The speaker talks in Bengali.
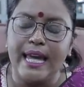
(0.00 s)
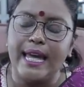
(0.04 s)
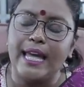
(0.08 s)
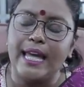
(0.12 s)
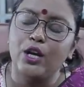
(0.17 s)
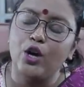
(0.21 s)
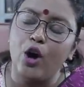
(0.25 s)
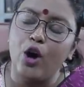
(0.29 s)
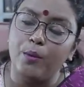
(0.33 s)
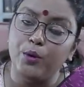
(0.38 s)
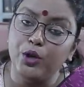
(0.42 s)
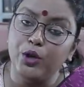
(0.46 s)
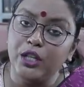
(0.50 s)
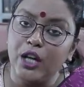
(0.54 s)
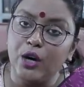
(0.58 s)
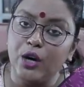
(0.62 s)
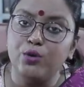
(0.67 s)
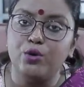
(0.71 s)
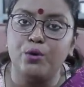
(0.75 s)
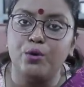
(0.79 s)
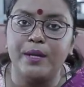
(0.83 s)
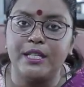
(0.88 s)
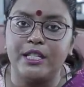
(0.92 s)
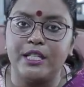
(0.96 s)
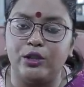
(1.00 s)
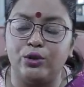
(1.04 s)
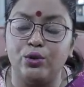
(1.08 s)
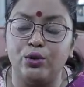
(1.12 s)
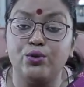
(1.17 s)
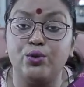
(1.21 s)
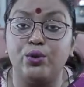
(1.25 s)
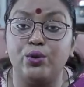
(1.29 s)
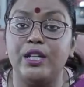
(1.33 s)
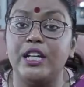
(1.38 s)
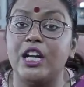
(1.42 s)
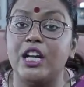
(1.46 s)
এই খবরটাও ডুবে যেত
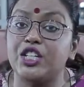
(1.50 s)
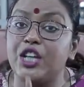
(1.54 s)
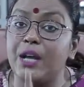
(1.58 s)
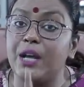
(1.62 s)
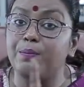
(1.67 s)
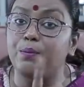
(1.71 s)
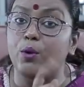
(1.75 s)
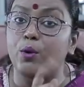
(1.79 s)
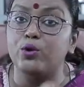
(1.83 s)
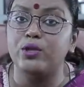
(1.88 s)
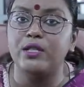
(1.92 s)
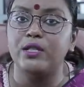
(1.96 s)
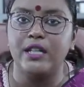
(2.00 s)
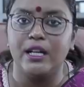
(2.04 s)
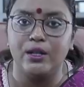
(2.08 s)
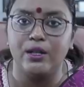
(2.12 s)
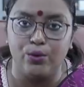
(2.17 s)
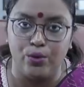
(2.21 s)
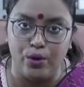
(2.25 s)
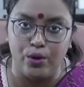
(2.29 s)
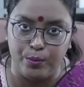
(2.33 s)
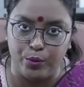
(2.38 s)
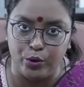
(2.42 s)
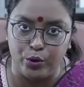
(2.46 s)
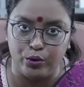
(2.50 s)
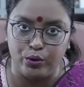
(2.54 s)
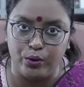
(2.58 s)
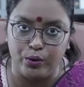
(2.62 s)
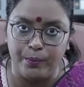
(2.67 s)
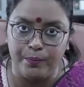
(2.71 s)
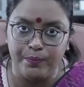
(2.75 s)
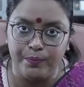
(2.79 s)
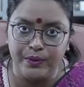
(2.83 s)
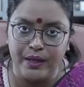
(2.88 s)
যদি না সেই পোস্টারগুলো পড়তো